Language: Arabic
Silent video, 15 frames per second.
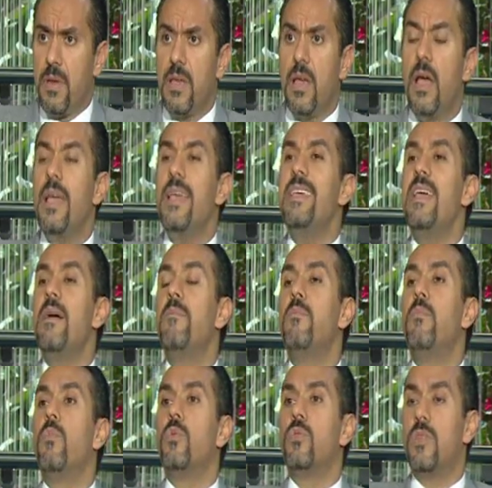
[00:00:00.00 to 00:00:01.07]
هي
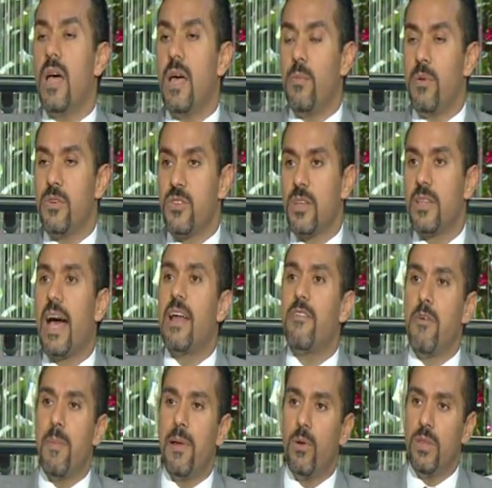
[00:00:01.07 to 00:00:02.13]
بمنتهى البساطه عارفه
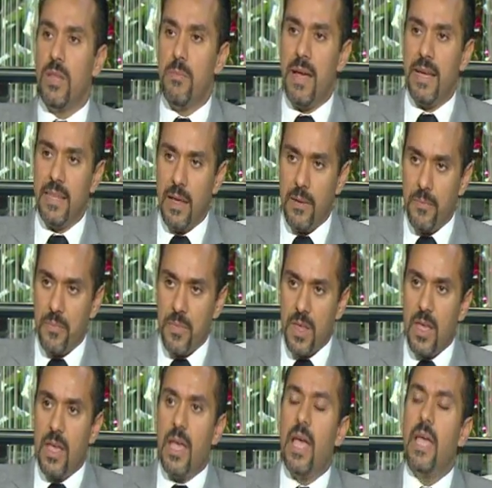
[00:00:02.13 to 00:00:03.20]
بالون المعده
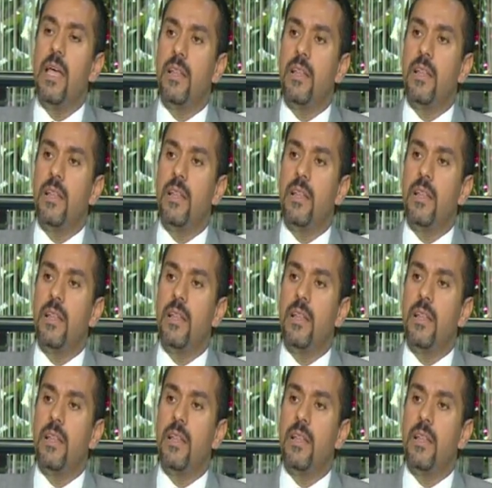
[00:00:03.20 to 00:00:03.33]
هي